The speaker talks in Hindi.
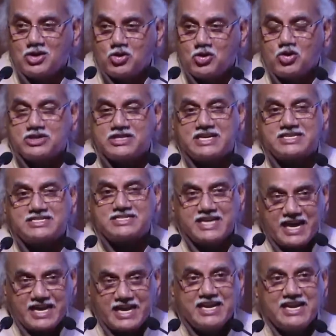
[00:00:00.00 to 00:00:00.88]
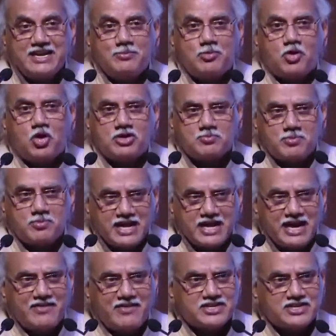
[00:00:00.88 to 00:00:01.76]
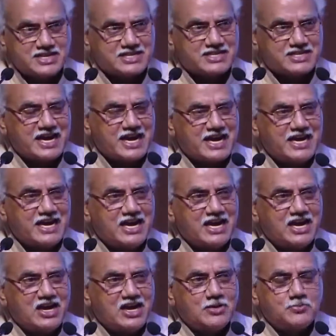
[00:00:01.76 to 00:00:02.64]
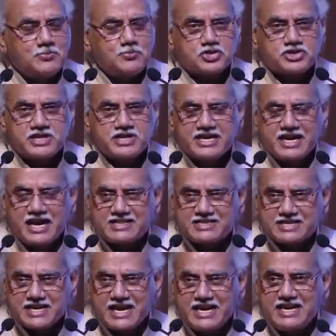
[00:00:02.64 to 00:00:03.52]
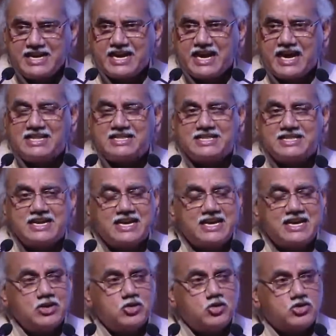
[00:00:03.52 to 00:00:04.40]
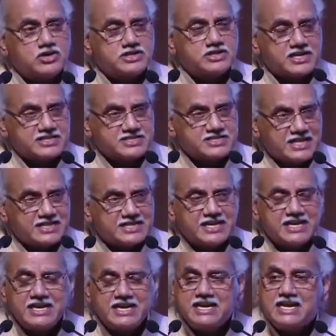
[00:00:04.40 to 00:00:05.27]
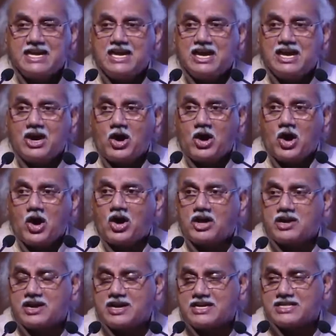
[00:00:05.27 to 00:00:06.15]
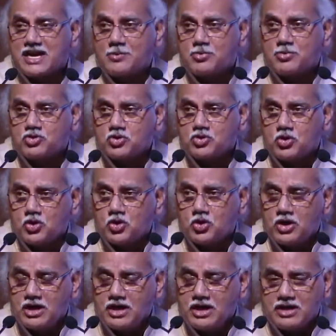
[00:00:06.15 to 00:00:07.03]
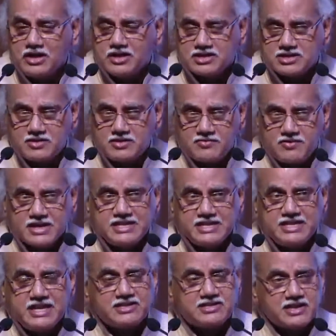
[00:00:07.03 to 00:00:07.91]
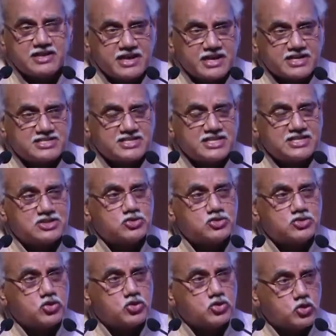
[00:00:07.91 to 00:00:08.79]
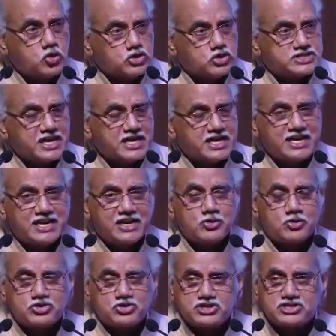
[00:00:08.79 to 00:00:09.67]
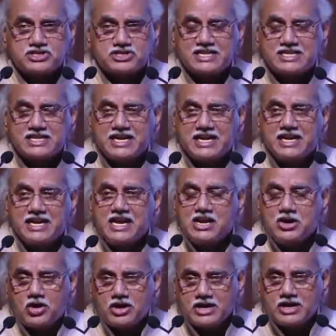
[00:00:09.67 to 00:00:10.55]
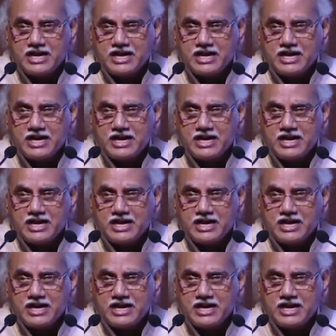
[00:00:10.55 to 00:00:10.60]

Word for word: लोगों तक जाने की बहुत बड़ी आवश्यकता है पुस्तक यात्राएं निकालते हैं लोगों तक जाते हैं और किताबों को संवर्धित संरक्षित उनको खोज करने की कोशिश करते हैं और